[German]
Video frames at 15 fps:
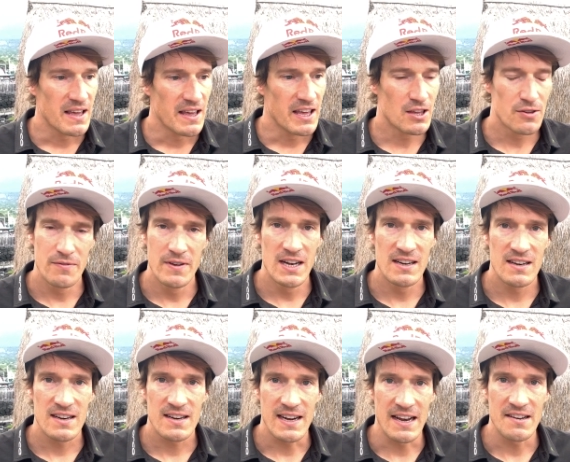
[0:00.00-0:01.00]
Ich will
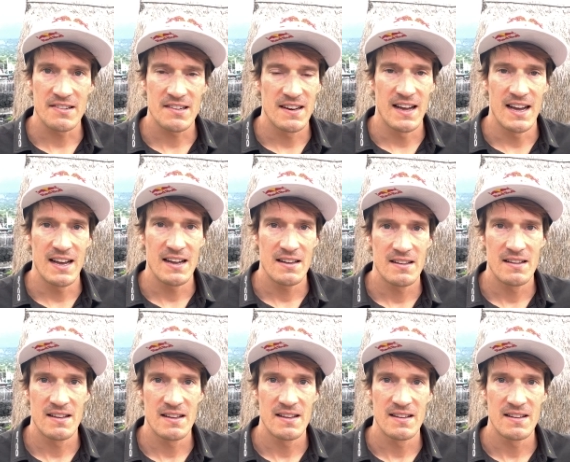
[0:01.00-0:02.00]
ganz klar
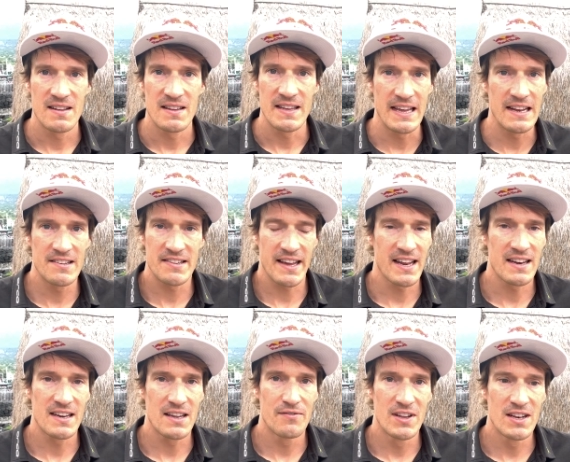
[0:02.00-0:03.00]
jedes
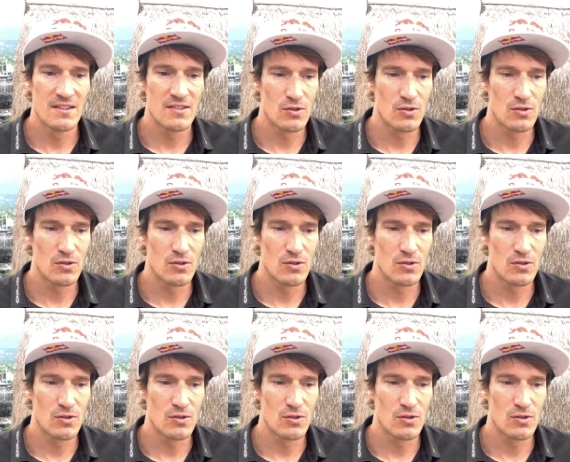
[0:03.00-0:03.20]
Rennen gewinnen,